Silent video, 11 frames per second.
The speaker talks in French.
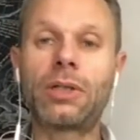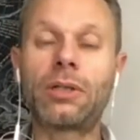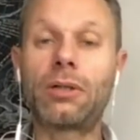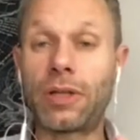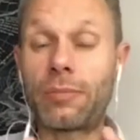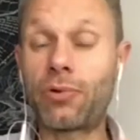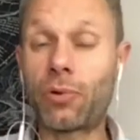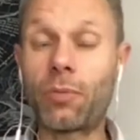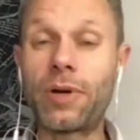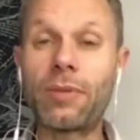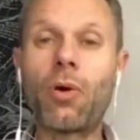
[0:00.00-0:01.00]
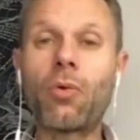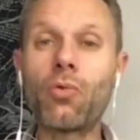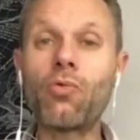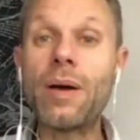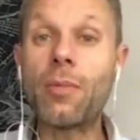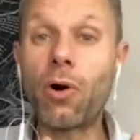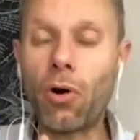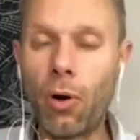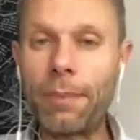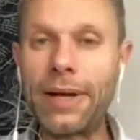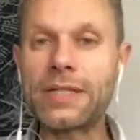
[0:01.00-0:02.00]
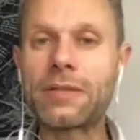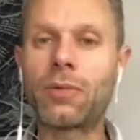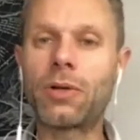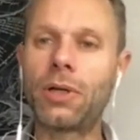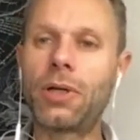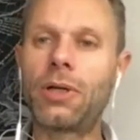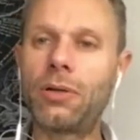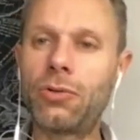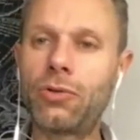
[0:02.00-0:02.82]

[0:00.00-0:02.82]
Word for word: euh, en appui en complément ou même en remplacement euh, de